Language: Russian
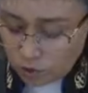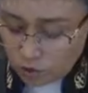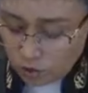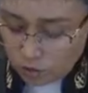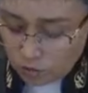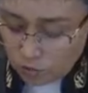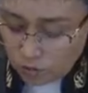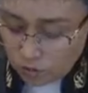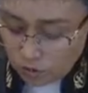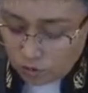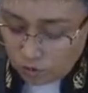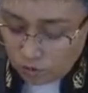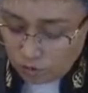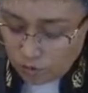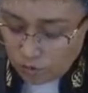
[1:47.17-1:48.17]
смерть, если
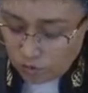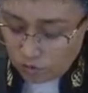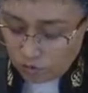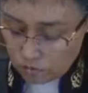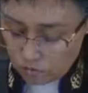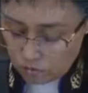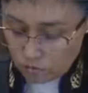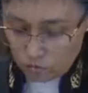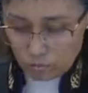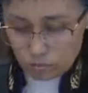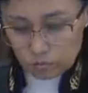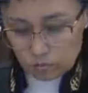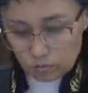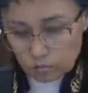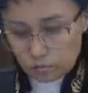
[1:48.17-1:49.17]
вы э,
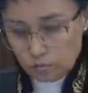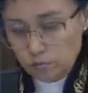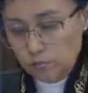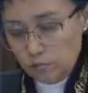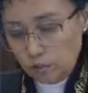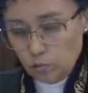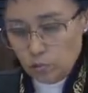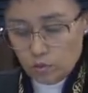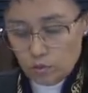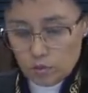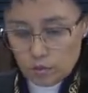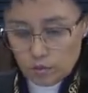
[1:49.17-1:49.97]
наносите